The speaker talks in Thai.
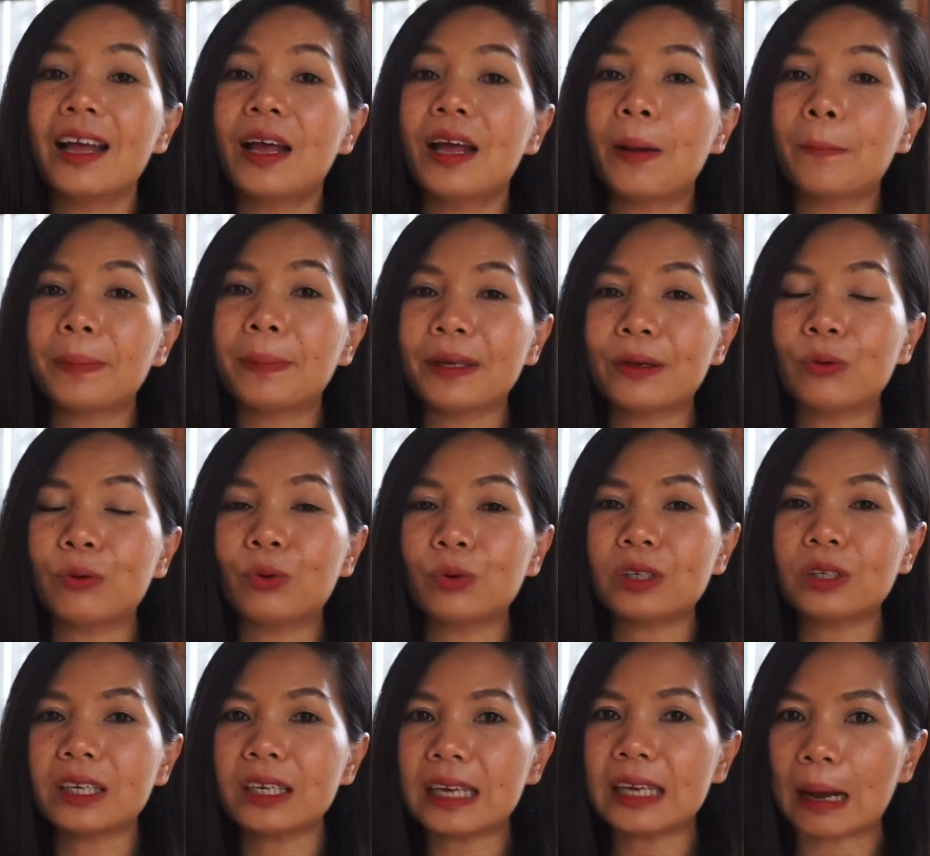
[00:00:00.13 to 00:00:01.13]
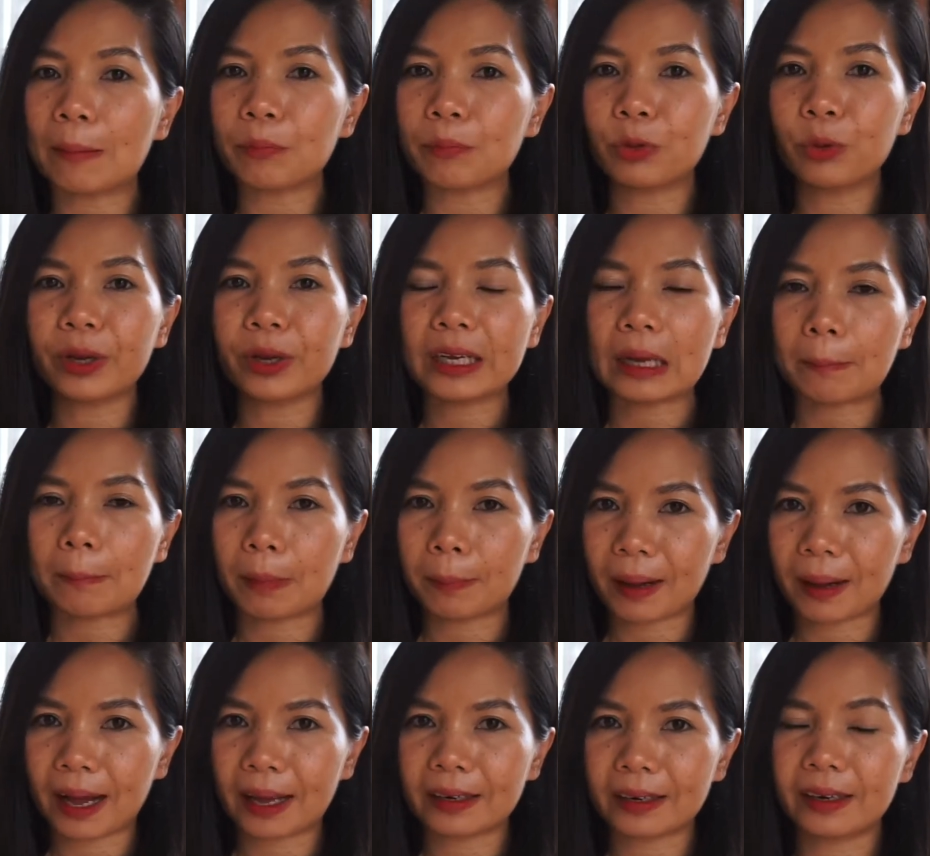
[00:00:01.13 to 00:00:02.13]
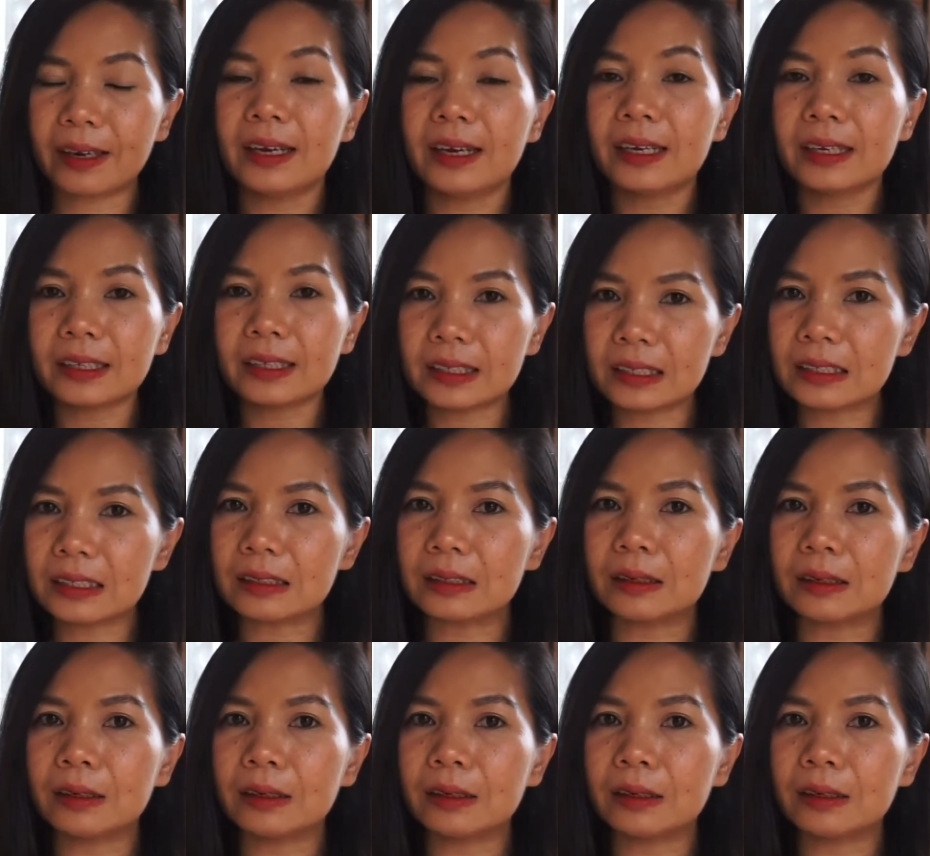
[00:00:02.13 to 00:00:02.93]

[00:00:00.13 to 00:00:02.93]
ผิวที่ดำด้วยกรรมพันธุ์คือ